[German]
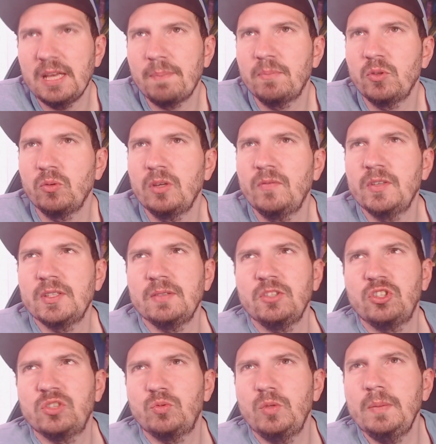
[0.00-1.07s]
Ich habe so einen
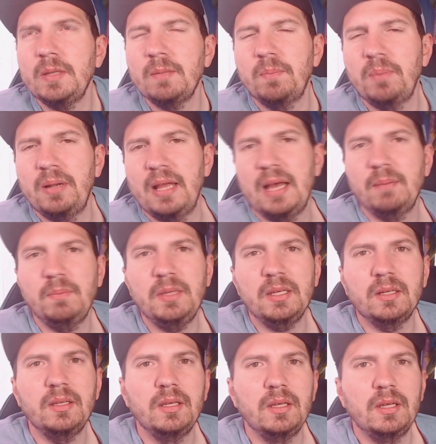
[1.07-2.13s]
gewissen Streaming-Plan
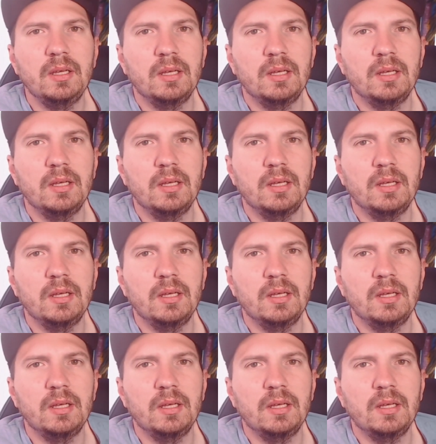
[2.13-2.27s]
mir